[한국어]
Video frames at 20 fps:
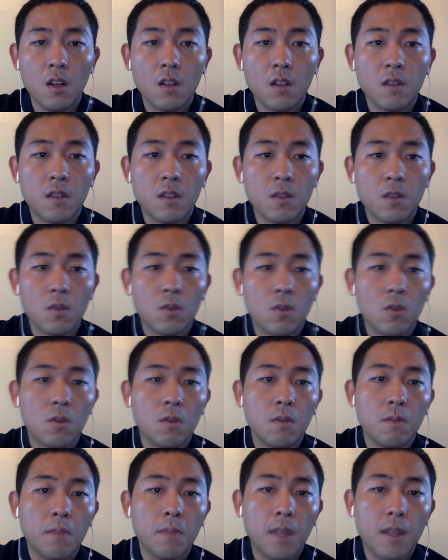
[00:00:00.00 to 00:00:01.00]

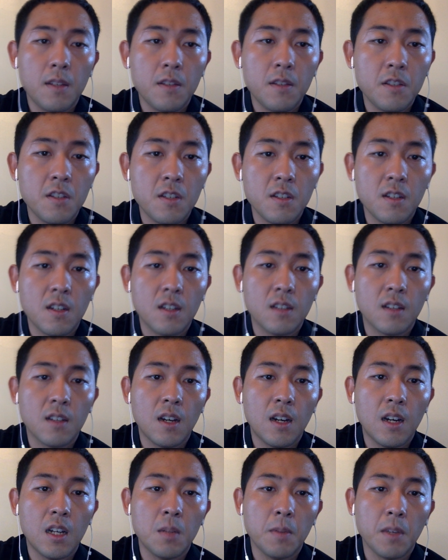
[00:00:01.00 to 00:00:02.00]
그리고
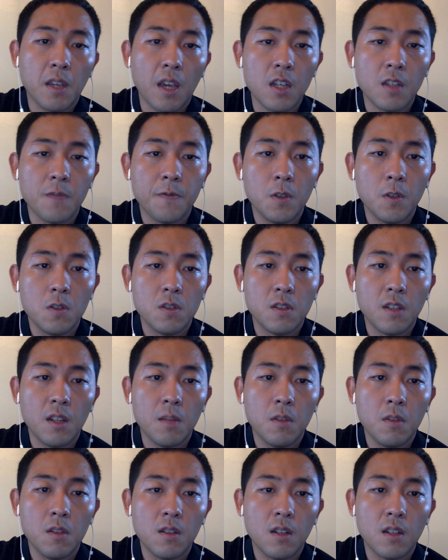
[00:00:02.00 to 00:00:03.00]
밸런스시라든가 아니면 캐시플로우
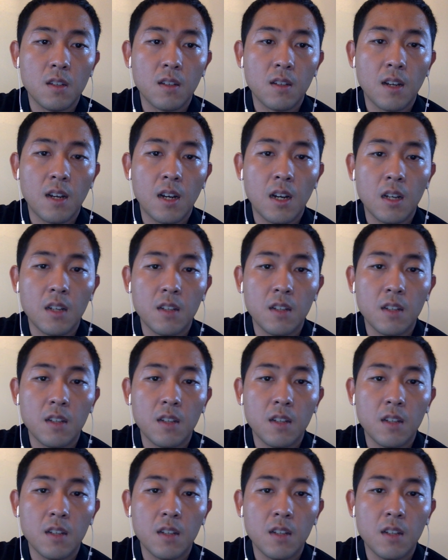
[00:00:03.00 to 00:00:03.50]
스테이트먼트라든가